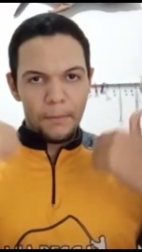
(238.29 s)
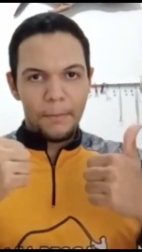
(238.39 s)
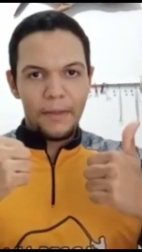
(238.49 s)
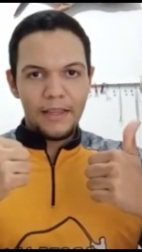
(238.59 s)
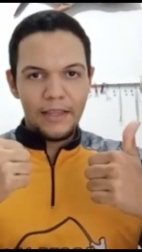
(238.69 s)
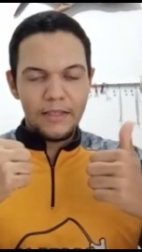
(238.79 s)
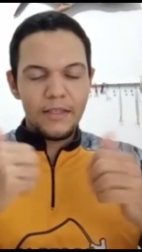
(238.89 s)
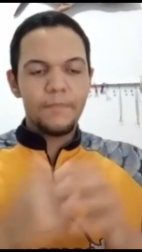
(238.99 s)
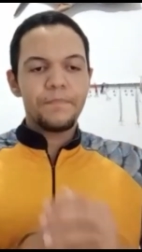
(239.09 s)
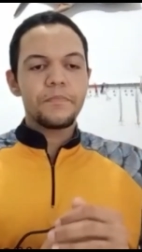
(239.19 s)

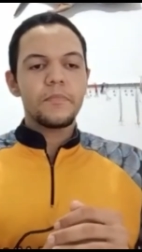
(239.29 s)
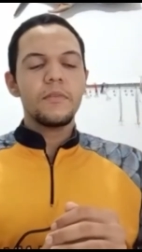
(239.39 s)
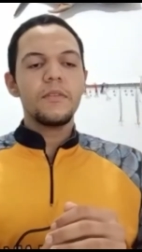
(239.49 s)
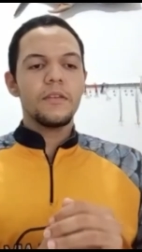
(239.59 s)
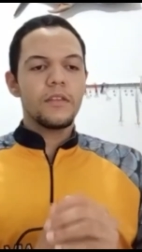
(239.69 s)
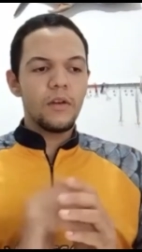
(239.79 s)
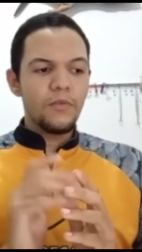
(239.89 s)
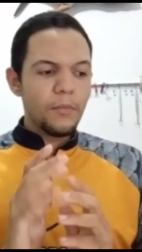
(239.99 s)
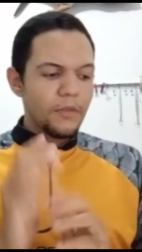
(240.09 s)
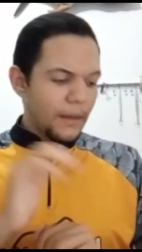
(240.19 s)
beleza? Então
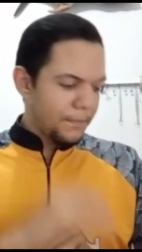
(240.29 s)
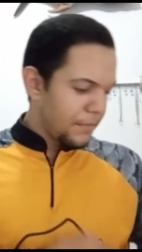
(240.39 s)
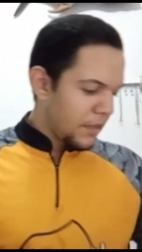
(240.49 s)
vamos lá.